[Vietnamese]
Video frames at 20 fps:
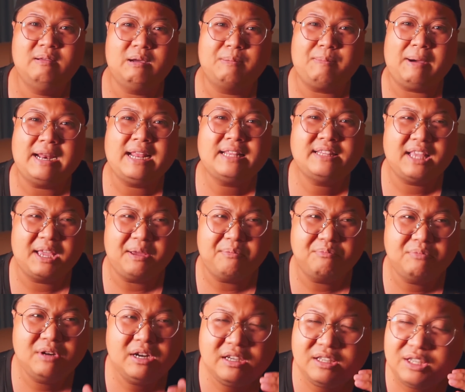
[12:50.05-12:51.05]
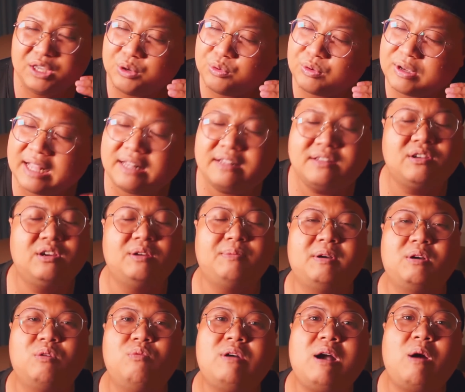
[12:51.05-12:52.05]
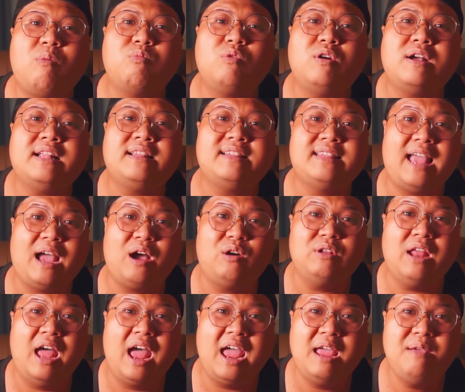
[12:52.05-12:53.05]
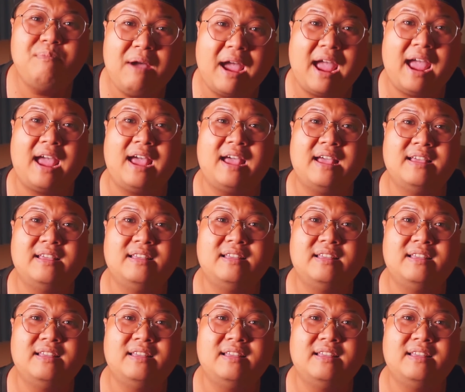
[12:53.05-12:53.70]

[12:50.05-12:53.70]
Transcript: bà đã tìm rất nhiều cách rồi mà cũng không có cách nào để mà